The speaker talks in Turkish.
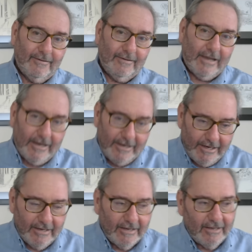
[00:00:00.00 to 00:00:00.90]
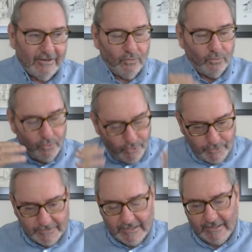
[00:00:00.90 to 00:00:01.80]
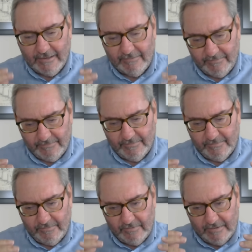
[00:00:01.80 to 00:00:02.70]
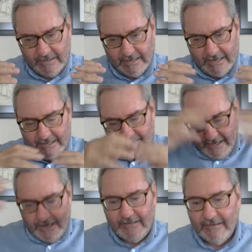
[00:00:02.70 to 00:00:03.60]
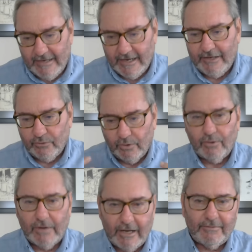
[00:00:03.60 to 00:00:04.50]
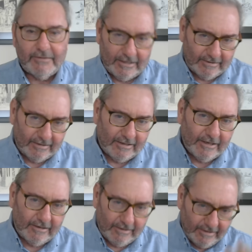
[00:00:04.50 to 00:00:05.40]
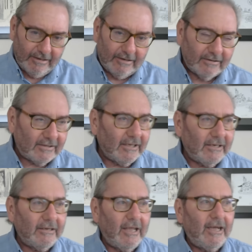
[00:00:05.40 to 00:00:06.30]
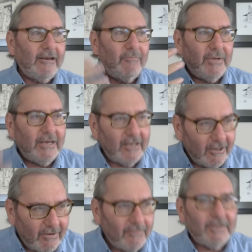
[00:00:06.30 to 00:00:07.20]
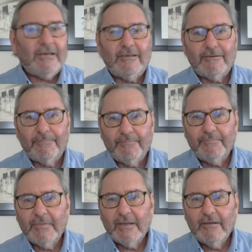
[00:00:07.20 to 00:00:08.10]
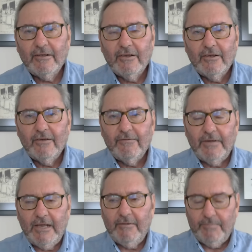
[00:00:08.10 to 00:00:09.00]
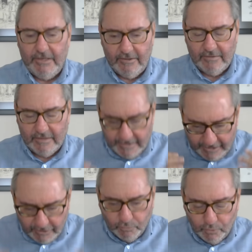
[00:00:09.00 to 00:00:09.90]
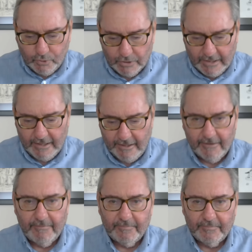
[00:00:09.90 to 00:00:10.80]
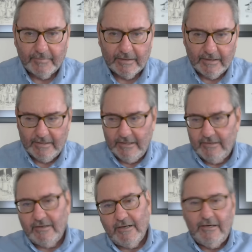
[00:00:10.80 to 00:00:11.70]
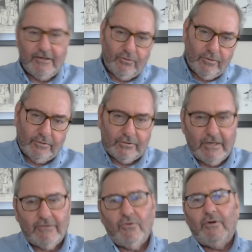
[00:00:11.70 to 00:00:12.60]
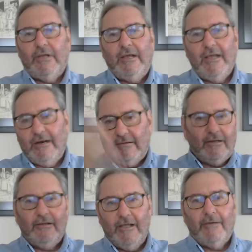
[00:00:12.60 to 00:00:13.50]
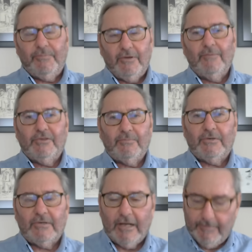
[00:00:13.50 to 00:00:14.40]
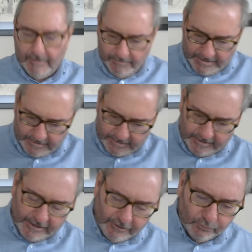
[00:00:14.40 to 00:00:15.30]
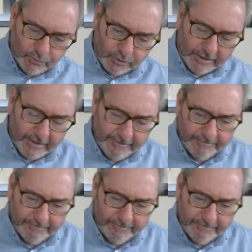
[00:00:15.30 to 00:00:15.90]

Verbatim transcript: Yani orada elde edilen know-how dedikleri İngilizlerin yani bilgi ve birikim ve bir kanat uçağı Hani iki kanadı olsa kolay her dakika yaptığımız bir şey. Ama bir kanat uçağı